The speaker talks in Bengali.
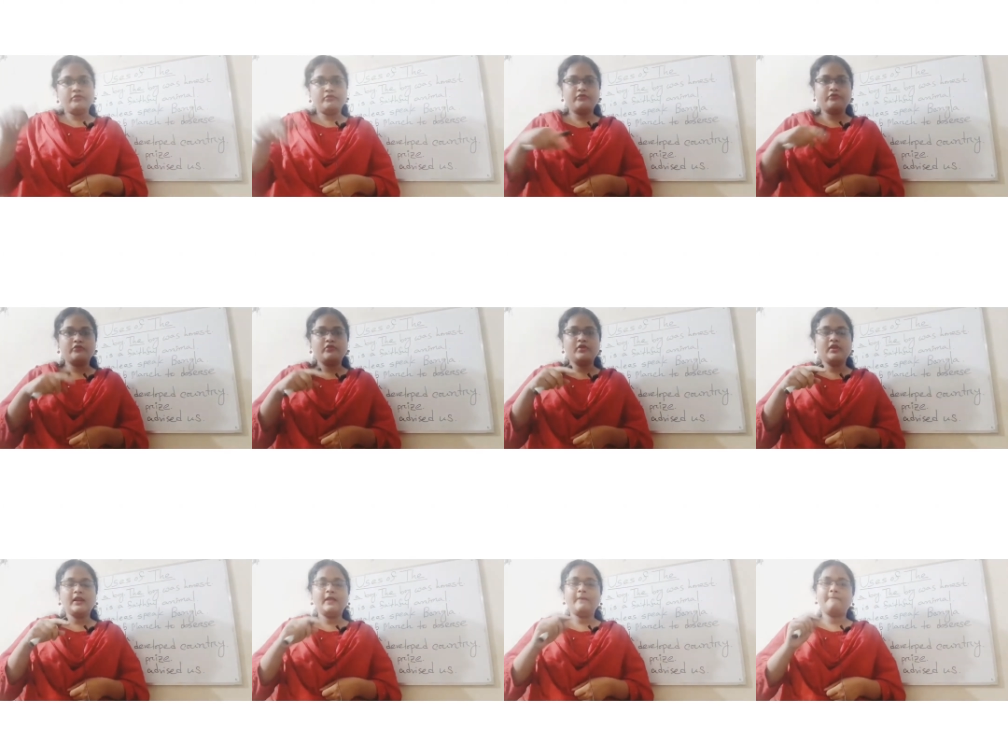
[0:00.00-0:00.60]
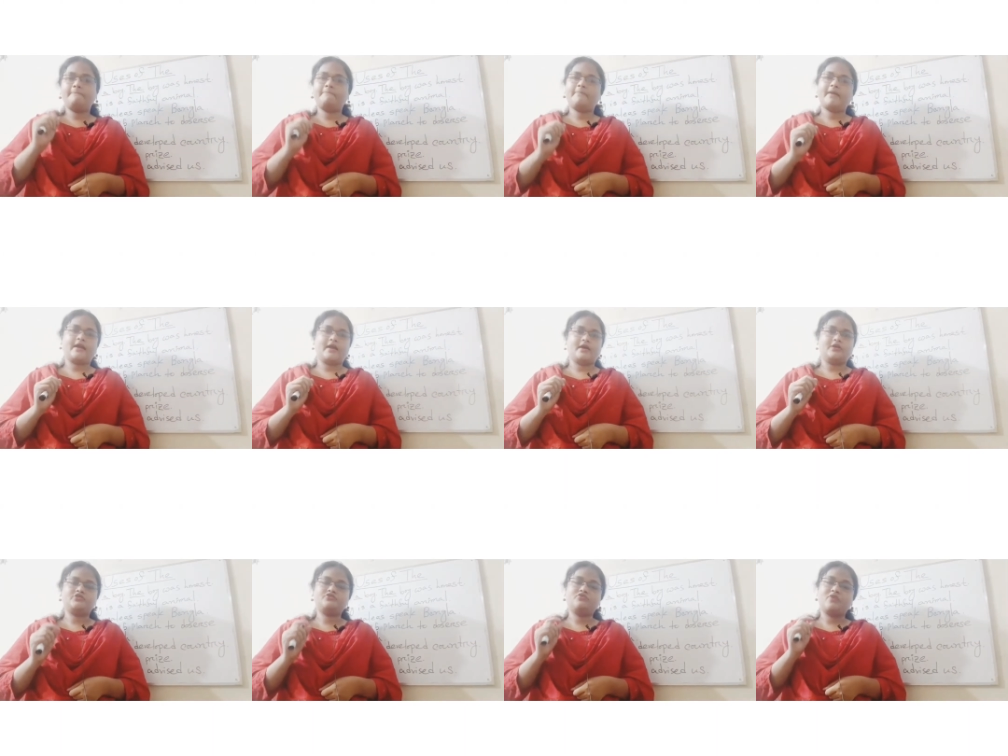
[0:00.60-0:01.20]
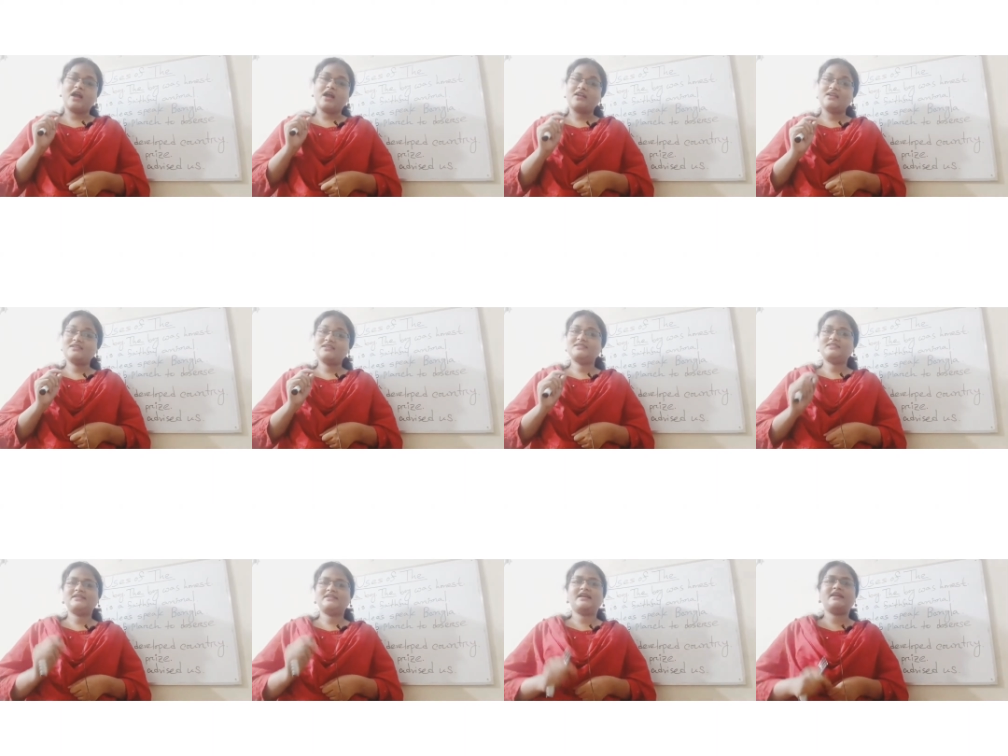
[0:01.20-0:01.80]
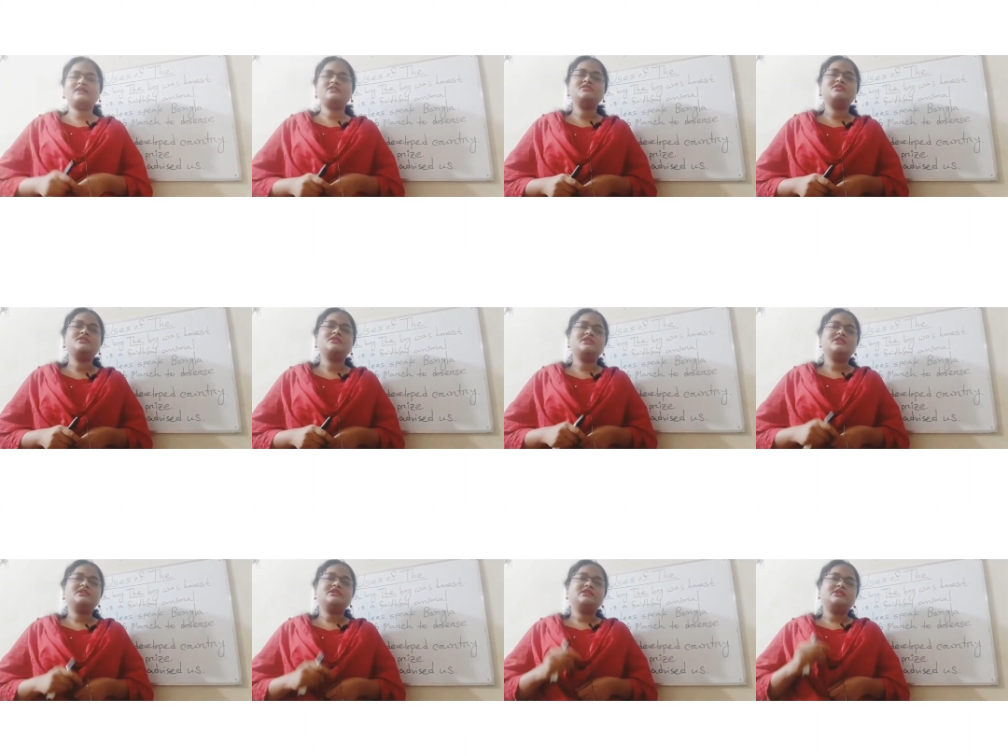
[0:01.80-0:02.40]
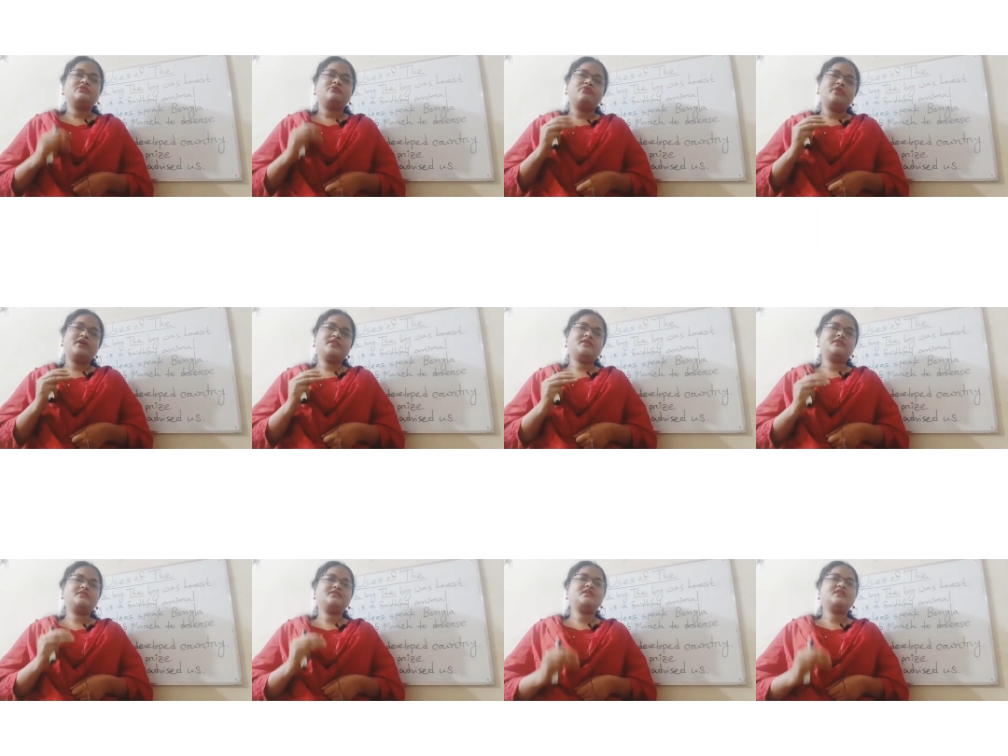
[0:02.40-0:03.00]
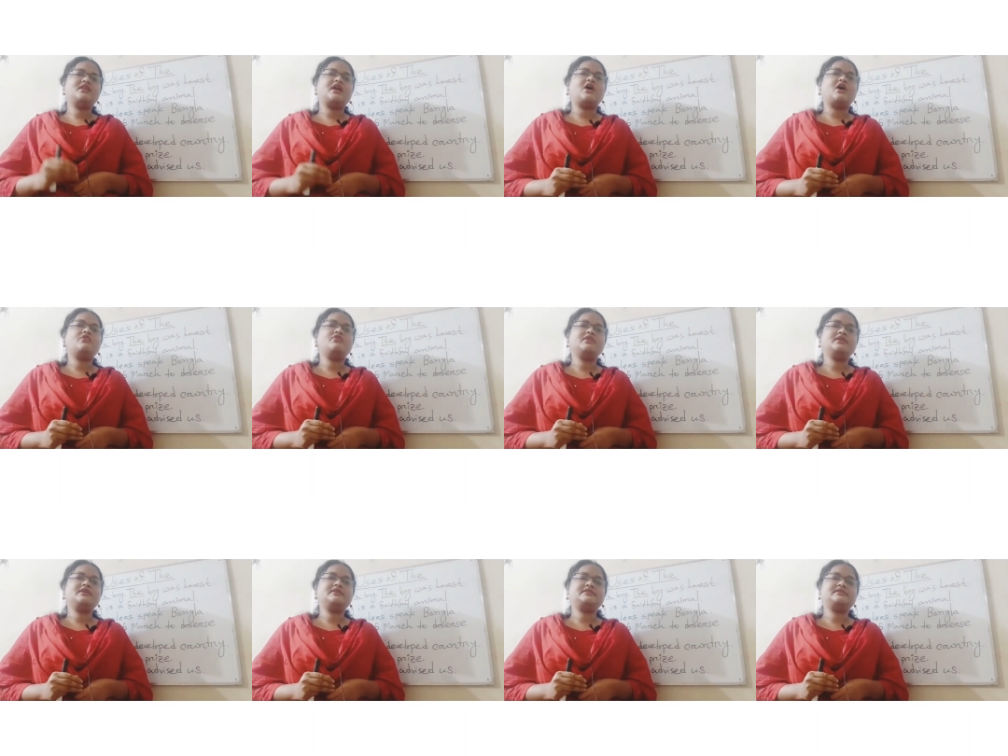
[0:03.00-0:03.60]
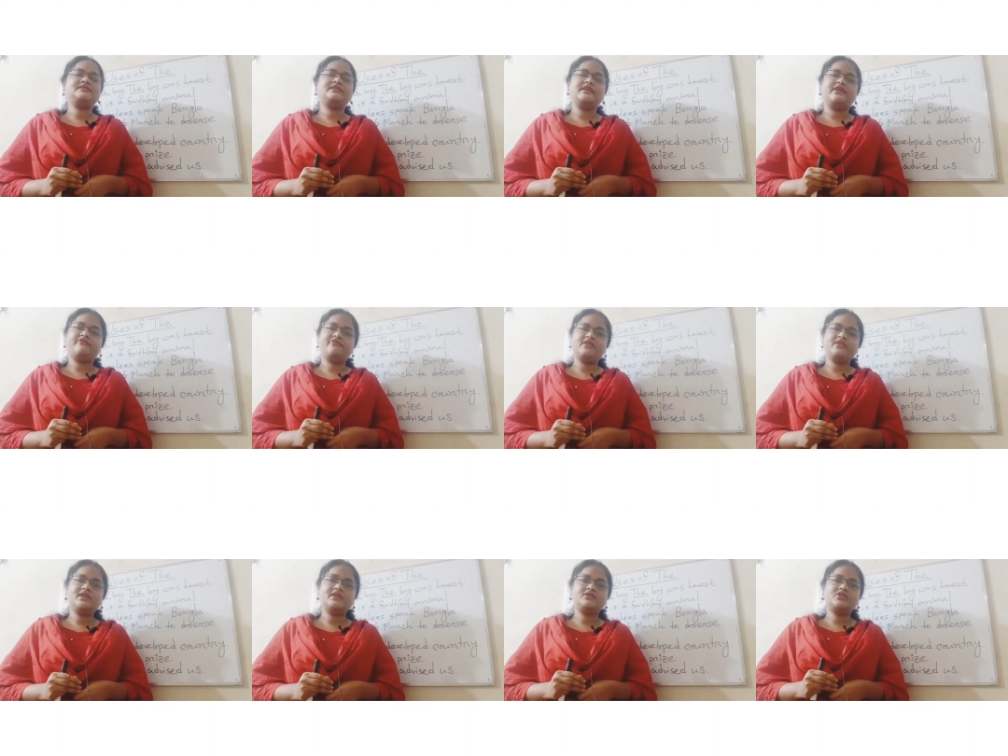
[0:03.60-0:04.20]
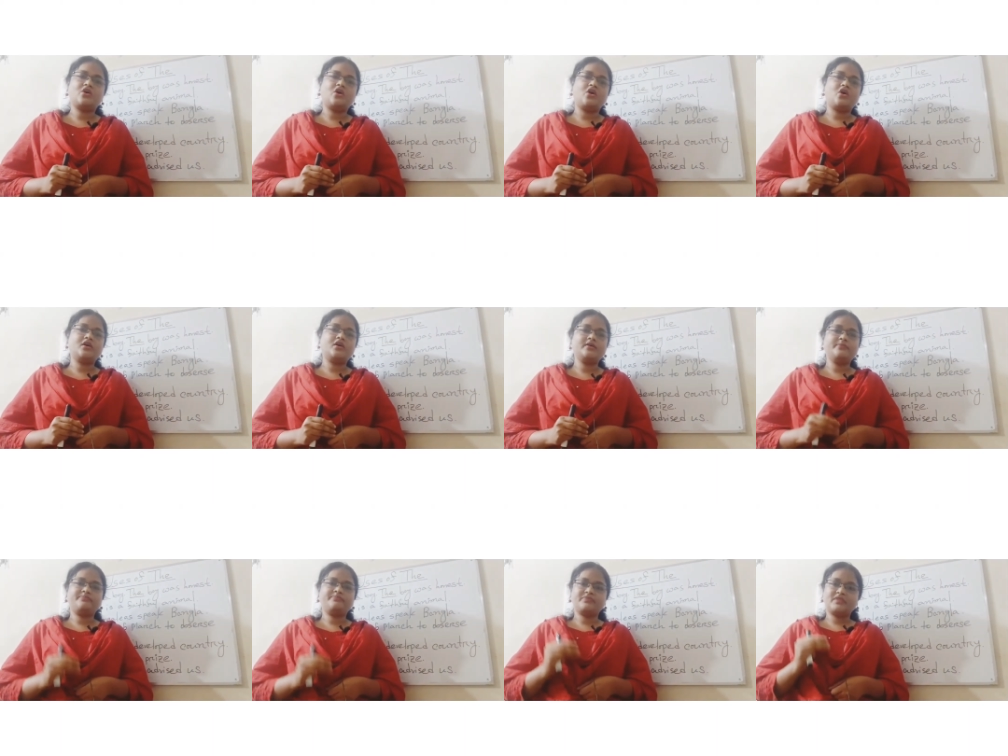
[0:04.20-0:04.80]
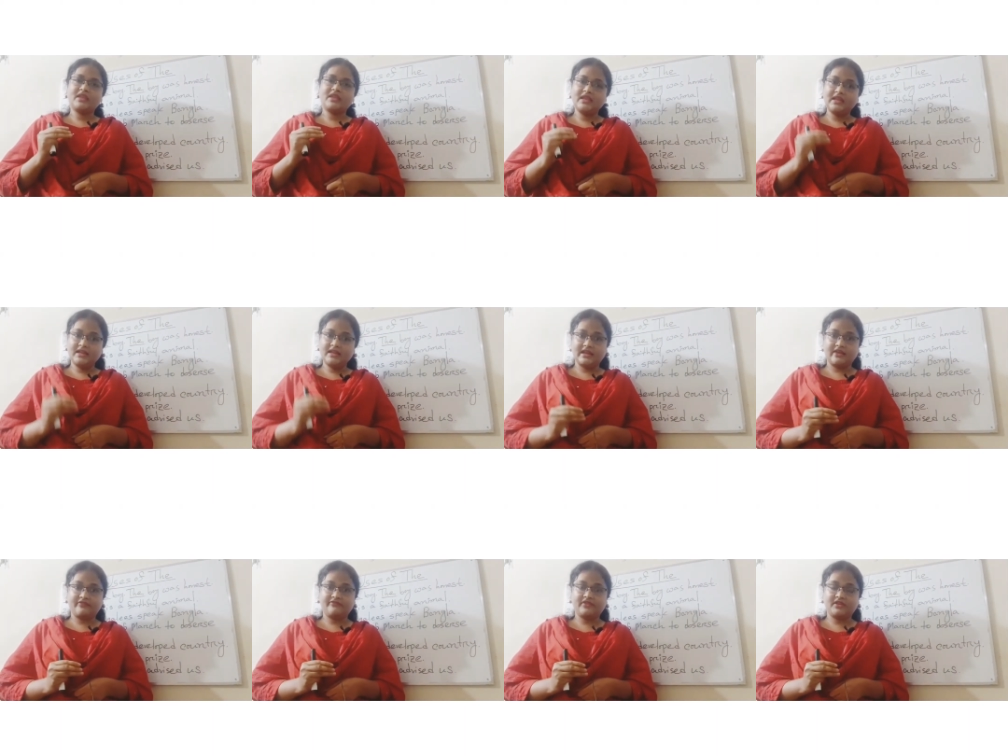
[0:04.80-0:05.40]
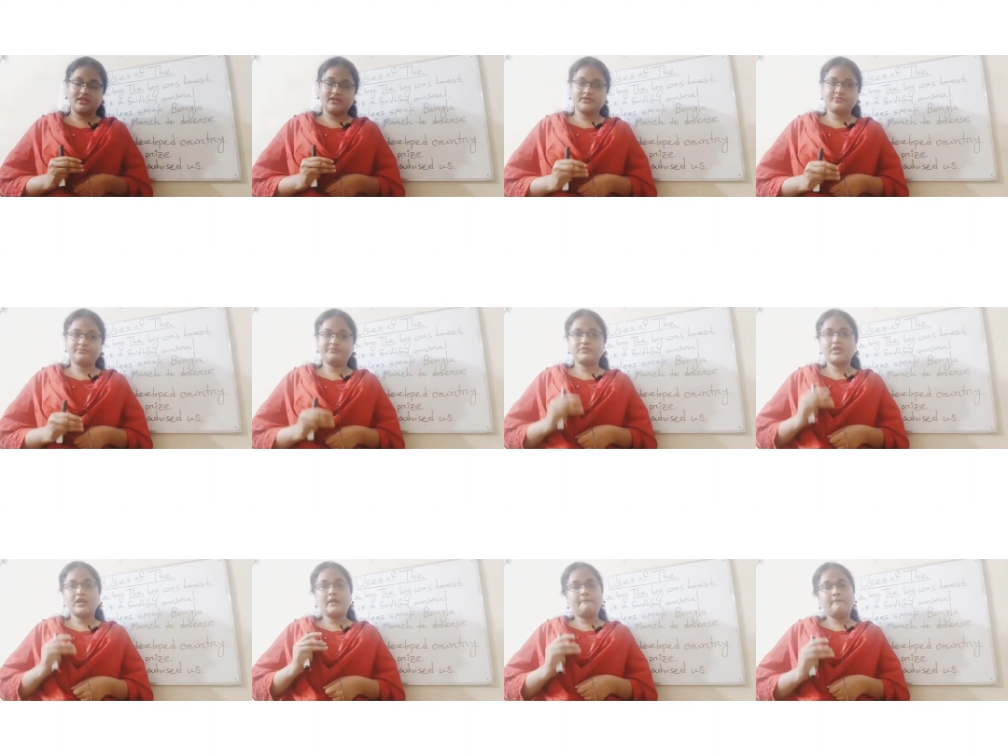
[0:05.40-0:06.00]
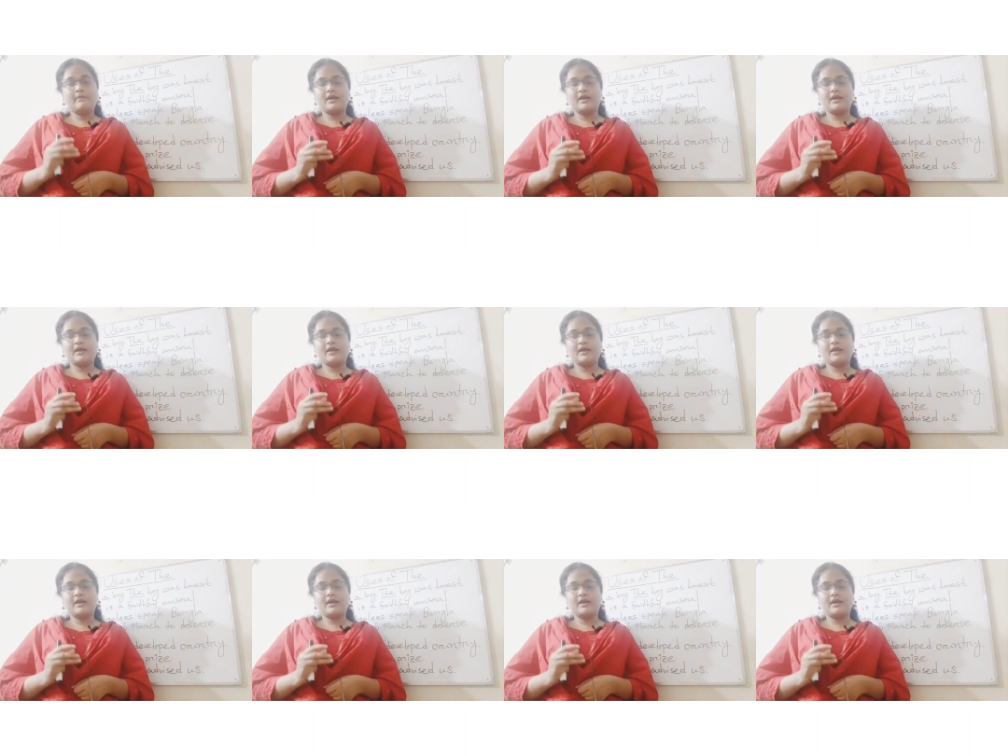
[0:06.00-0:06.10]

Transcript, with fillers: ফুল প্যারা টু আন্ডারস্ট্যান্ড ওয়েদার দ্য নাউন ইজ ডেফিনিট অর indefinite মানে